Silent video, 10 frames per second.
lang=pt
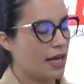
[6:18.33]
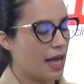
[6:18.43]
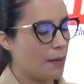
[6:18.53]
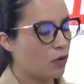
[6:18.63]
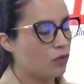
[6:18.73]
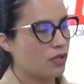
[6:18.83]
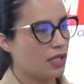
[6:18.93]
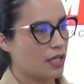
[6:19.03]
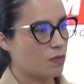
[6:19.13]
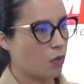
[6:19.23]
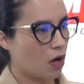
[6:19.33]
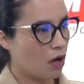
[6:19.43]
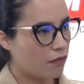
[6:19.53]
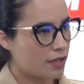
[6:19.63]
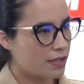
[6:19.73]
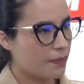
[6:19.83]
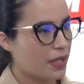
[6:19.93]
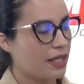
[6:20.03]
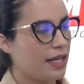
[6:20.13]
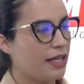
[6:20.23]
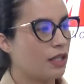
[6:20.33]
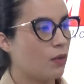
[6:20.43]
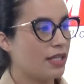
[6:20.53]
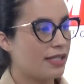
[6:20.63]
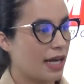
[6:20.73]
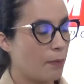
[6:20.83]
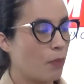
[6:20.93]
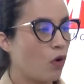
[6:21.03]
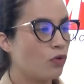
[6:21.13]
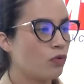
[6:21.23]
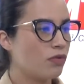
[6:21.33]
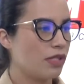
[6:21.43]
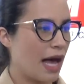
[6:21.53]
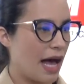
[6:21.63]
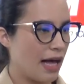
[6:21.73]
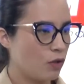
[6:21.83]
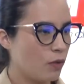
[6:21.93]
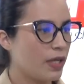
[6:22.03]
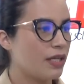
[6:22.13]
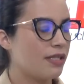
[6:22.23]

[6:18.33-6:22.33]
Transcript: é produzidas as provas e então ele será pronunciado